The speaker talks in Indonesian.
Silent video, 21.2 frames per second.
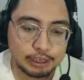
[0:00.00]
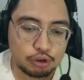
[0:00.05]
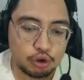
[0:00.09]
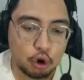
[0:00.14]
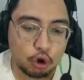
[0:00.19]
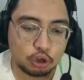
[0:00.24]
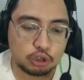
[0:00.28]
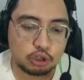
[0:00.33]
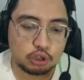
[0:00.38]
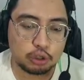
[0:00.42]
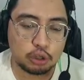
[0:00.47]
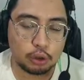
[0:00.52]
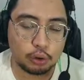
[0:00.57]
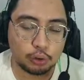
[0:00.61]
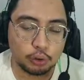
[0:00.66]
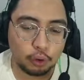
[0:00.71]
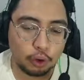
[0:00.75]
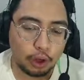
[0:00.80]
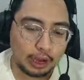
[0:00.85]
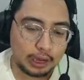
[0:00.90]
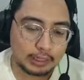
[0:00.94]

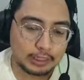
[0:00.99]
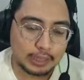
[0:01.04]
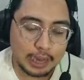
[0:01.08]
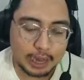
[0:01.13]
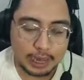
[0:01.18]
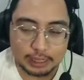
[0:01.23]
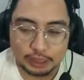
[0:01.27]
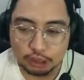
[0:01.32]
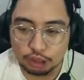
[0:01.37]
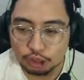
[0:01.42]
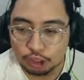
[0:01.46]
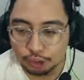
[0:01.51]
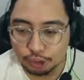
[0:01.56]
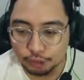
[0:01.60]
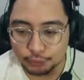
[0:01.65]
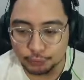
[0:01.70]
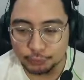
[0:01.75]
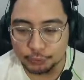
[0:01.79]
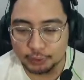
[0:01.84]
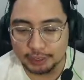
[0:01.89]
Ghosto alias hantu.